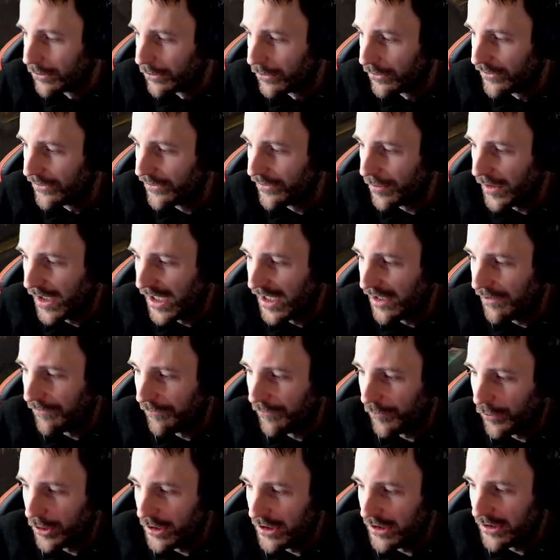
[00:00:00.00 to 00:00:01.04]
Und zwar
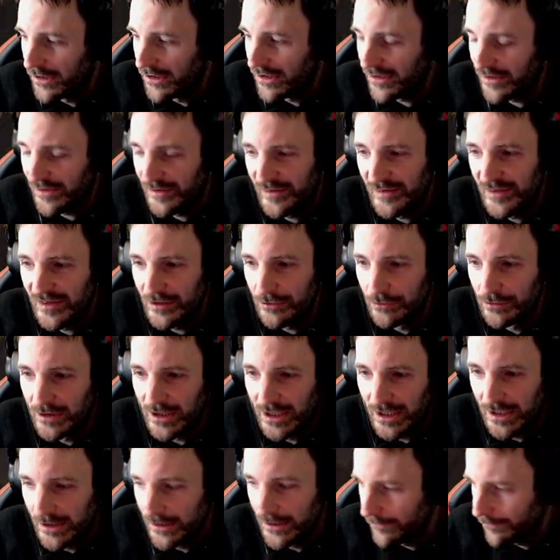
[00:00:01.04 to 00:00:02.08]
Fräulein
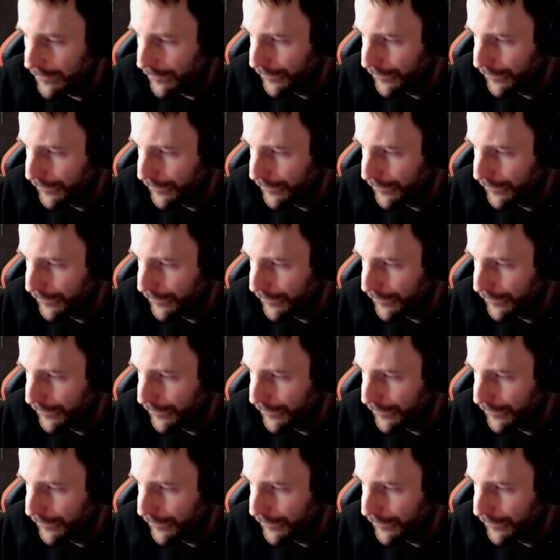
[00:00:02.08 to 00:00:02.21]
Xiulan.